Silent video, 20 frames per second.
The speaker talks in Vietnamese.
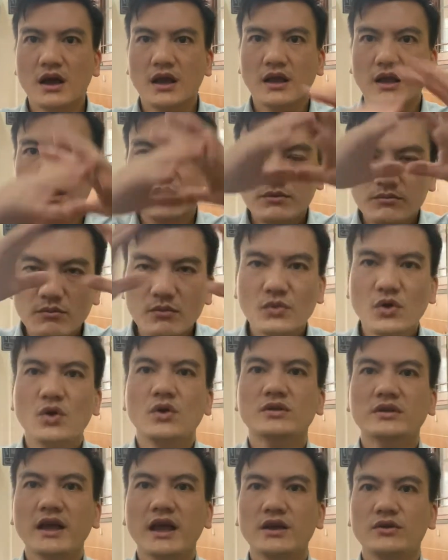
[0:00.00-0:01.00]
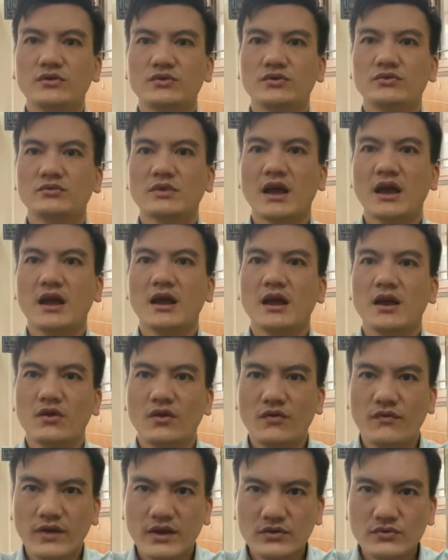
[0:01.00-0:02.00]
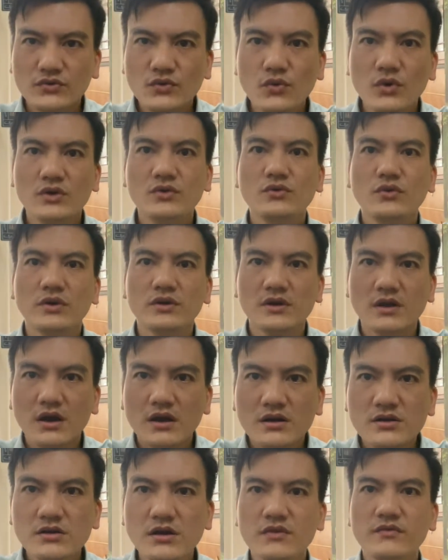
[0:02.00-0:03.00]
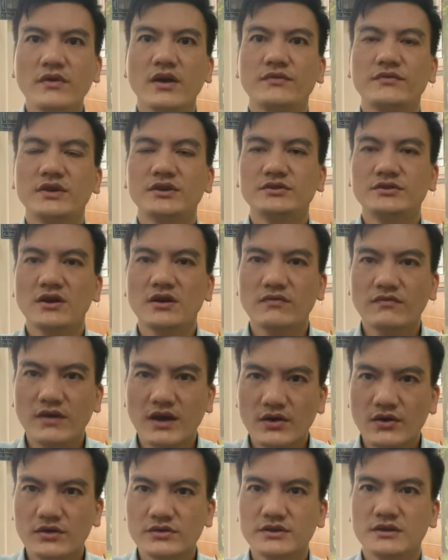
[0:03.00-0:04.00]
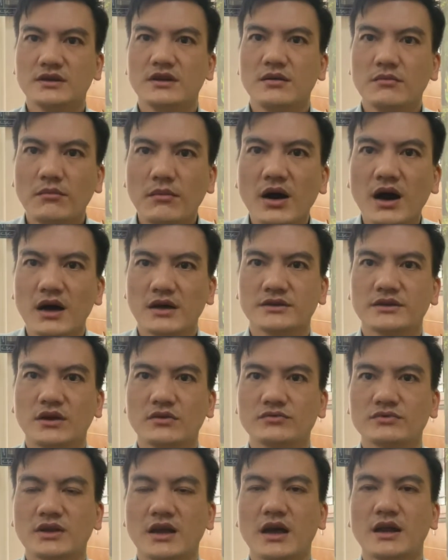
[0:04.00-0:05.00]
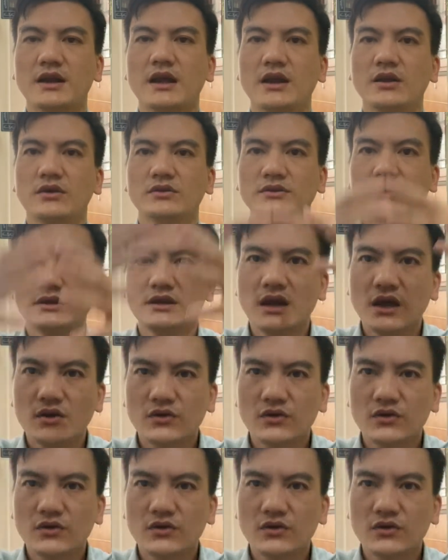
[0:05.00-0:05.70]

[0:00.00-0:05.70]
cái đôi tay của chúng ta nó phải luôn luôn hướng về phía trước và nó gì mở rộng ra để nó gì